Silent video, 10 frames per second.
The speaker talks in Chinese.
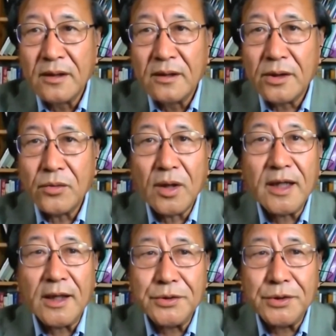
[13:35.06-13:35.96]
所以我
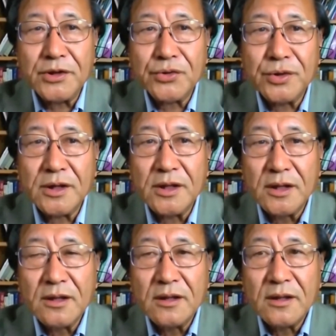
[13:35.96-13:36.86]
感觉说，
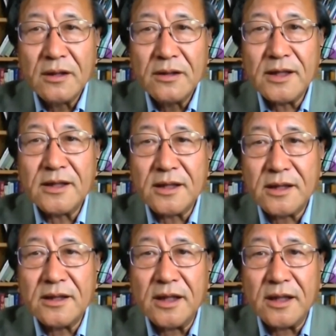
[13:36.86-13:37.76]
这次
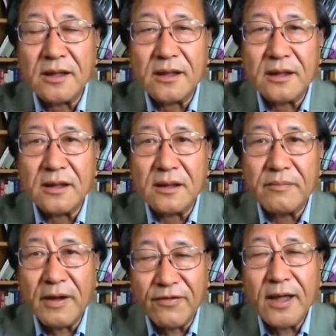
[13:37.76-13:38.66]
事情的
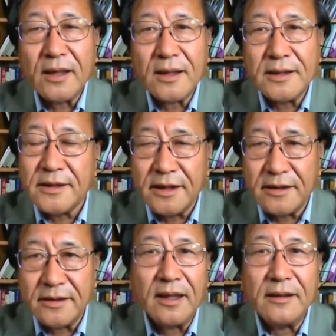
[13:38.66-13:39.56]
爆发很
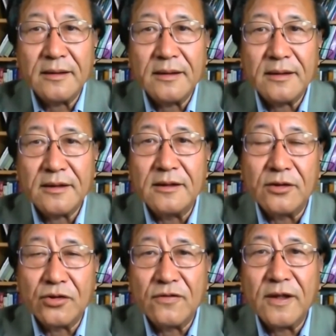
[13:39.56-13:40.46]
显然是
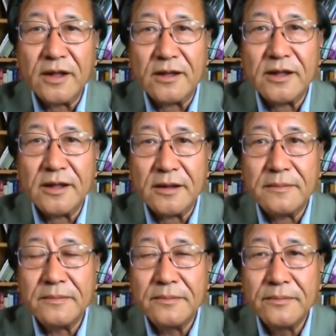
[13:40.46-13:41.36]
中方挑起的，
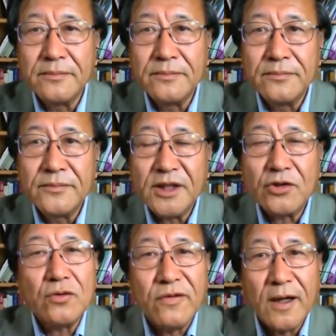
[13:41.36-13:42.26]
但
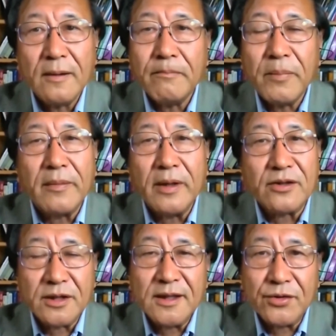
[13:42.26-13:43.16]
中方并没有
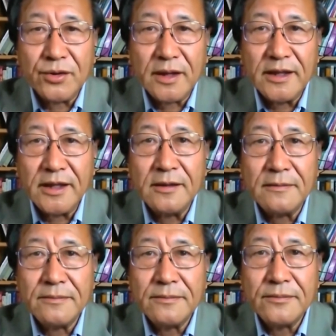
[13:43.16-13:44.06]
真打算开枪，
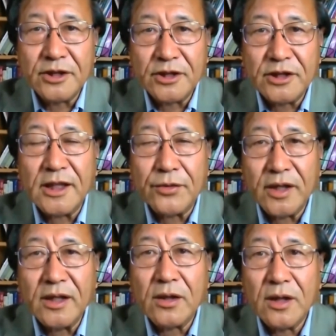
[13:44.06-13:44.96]
只是想对
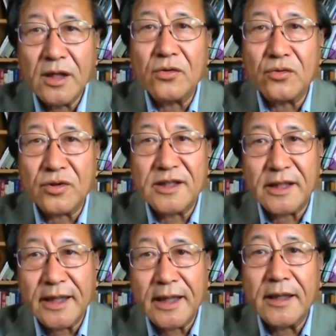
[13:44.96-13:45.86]
印印度施
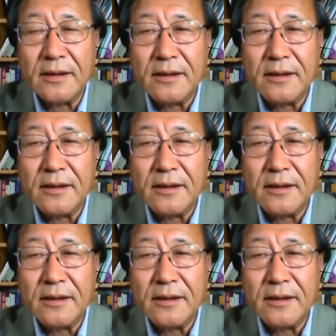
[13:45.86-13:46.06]
加压力。